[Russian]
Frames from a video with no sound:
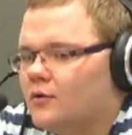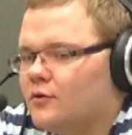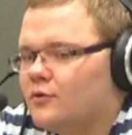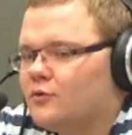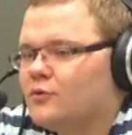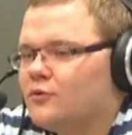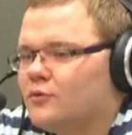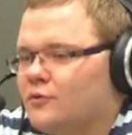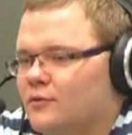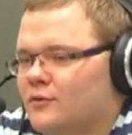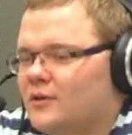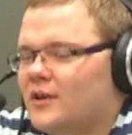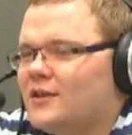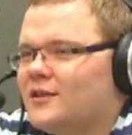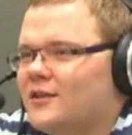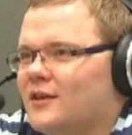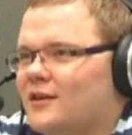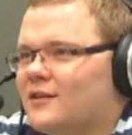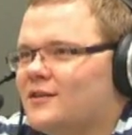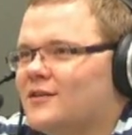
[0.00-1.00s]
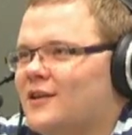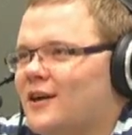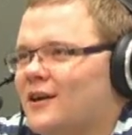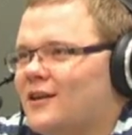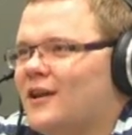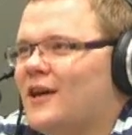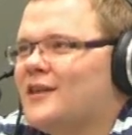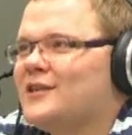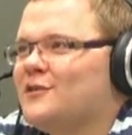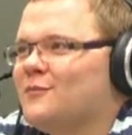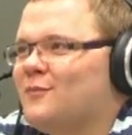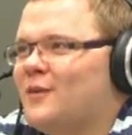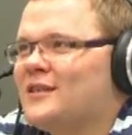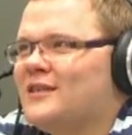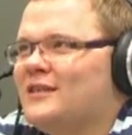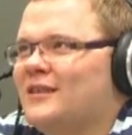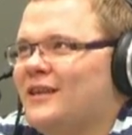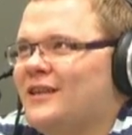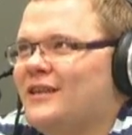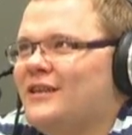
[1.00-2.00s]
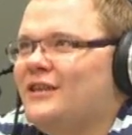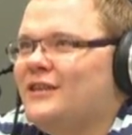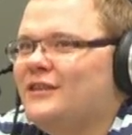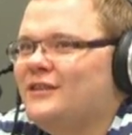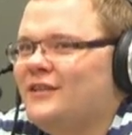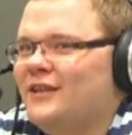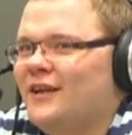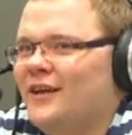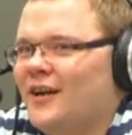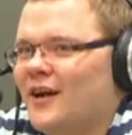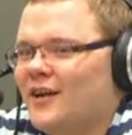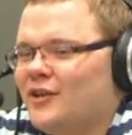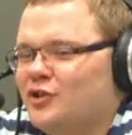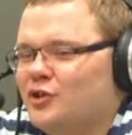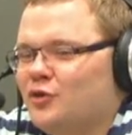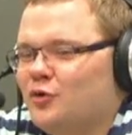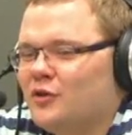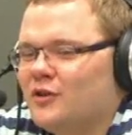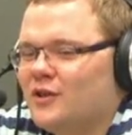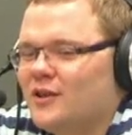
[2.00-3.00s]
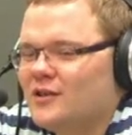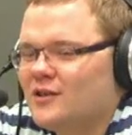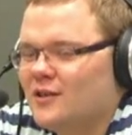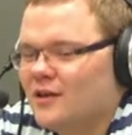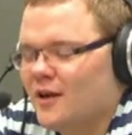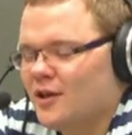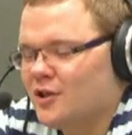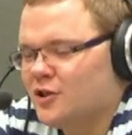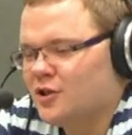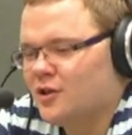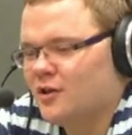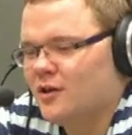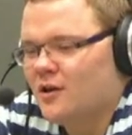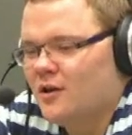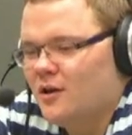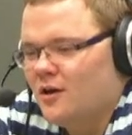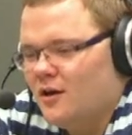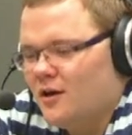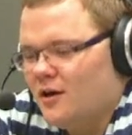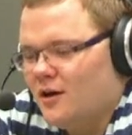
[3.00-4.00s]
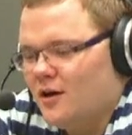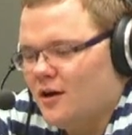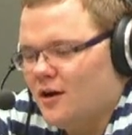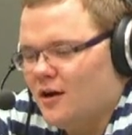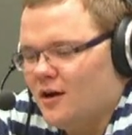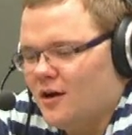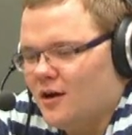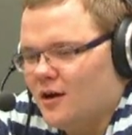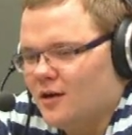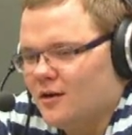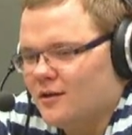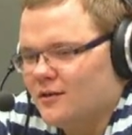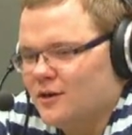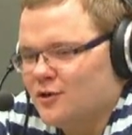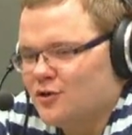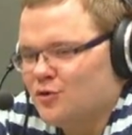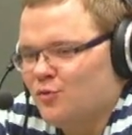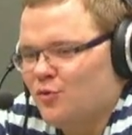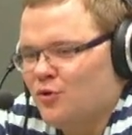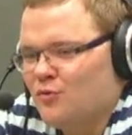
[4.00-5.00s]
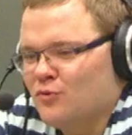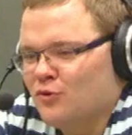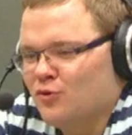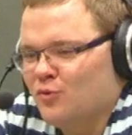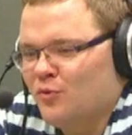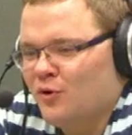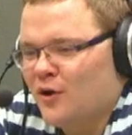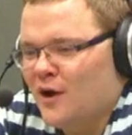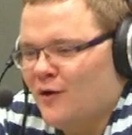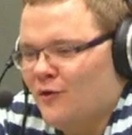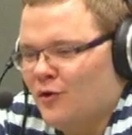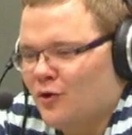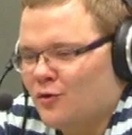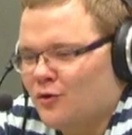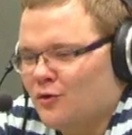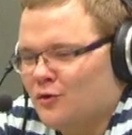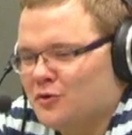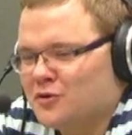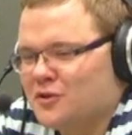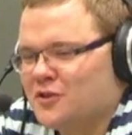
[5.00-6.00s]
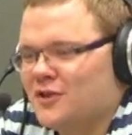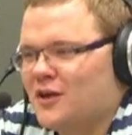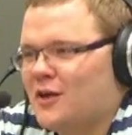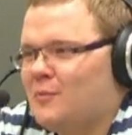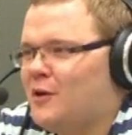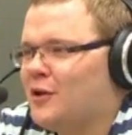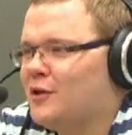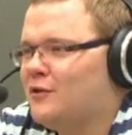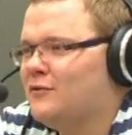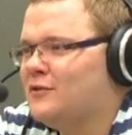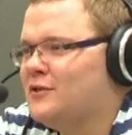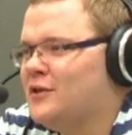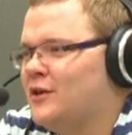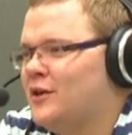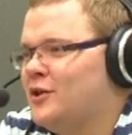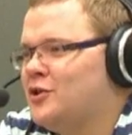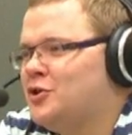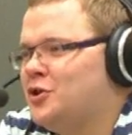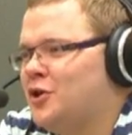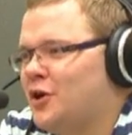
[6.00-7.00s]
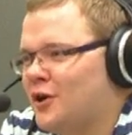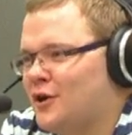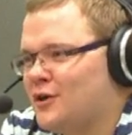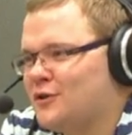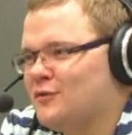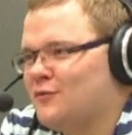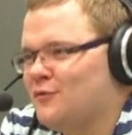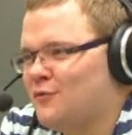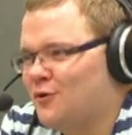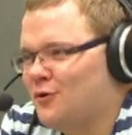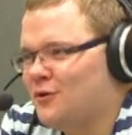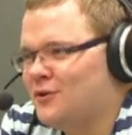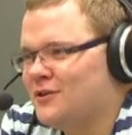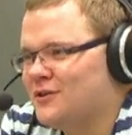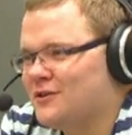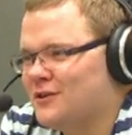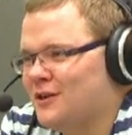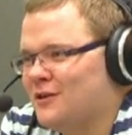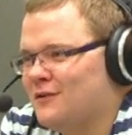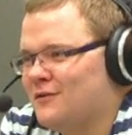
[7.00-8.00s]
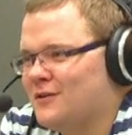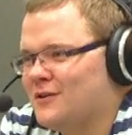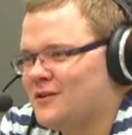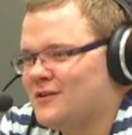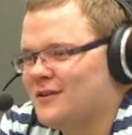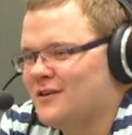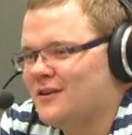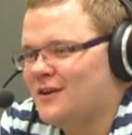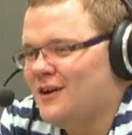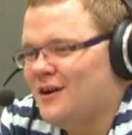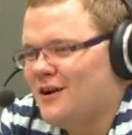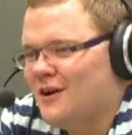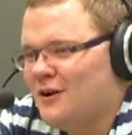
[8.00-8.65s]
Ну, я дела. согласен. Последние три отчета, если раньше, э, я еще помню эту поговорку, должен зарабатывать деньги четыре раза в год, соответственно,